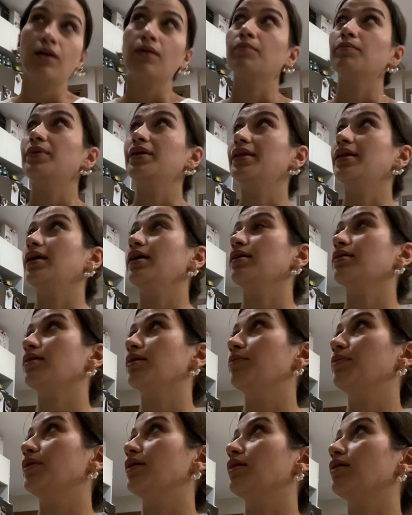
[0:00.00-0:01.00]
Bir de
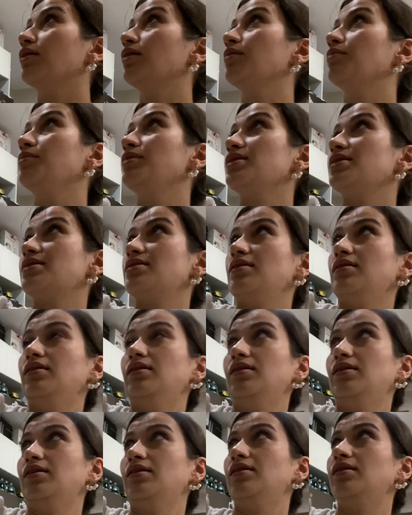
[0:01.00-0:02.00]
tabii biz
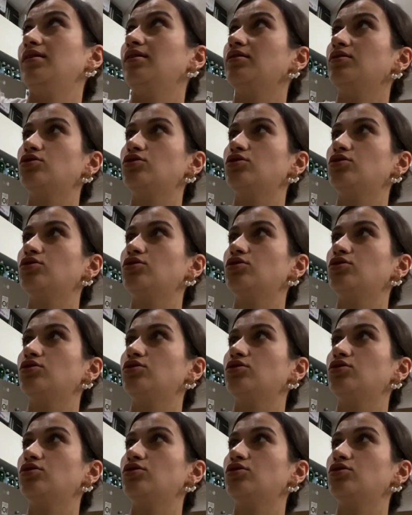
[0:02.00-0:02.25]
e,